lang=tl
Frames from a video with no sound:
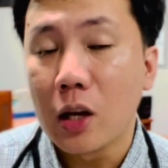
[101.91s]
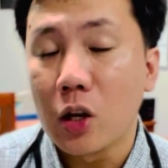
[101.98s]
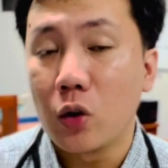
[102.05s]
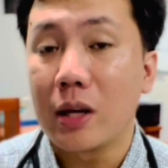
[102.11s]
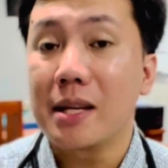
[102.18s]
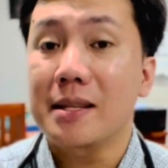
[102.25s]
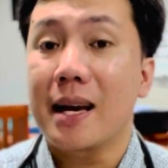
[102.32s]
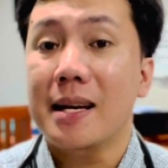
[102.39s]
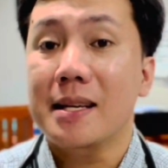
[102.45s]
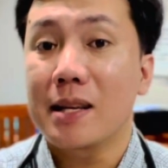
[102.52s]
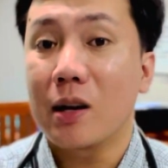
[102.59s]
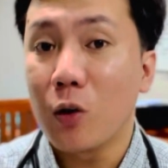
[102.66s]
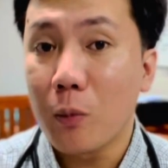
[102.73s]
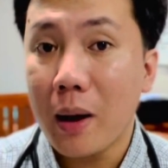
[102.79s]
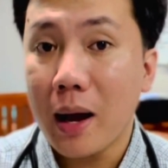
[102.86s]
Yung isa sa
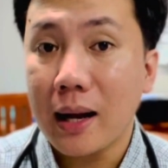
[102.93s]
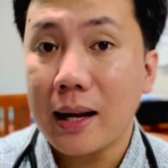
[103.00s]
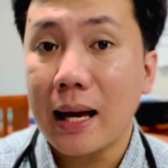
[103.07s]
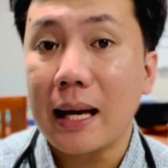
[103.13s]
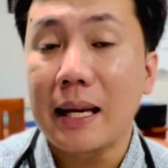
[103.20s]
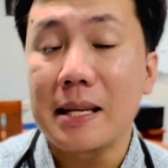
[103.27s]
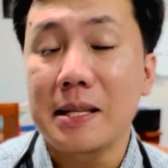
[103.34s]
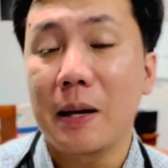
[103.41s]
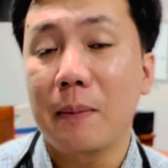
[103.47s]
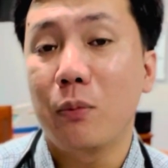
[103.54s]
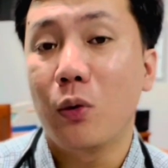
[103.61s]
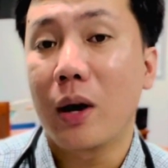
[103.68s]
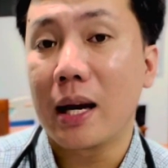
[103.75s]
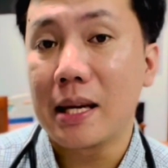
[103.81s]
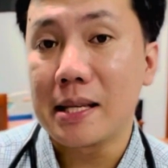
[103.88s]
umaga, isa
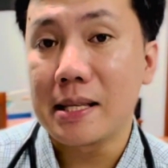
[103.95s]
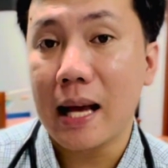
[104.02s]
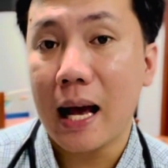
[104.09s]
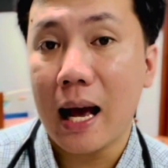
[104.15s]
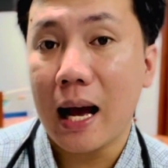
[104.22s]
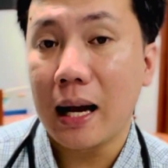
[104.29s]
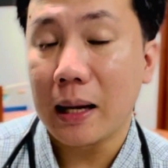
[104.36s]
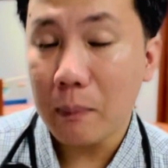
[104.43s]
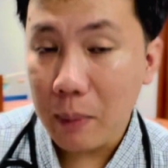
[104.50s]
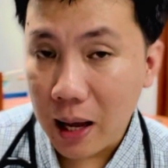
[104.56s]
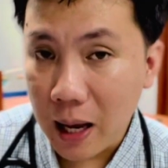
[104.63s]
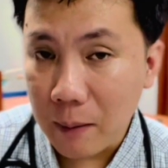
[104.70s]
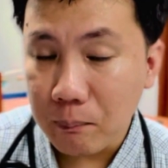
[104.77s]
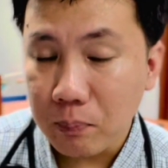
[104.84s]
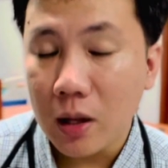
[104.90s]
po ay sa
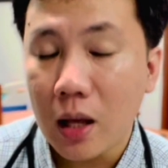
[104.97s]
gabi.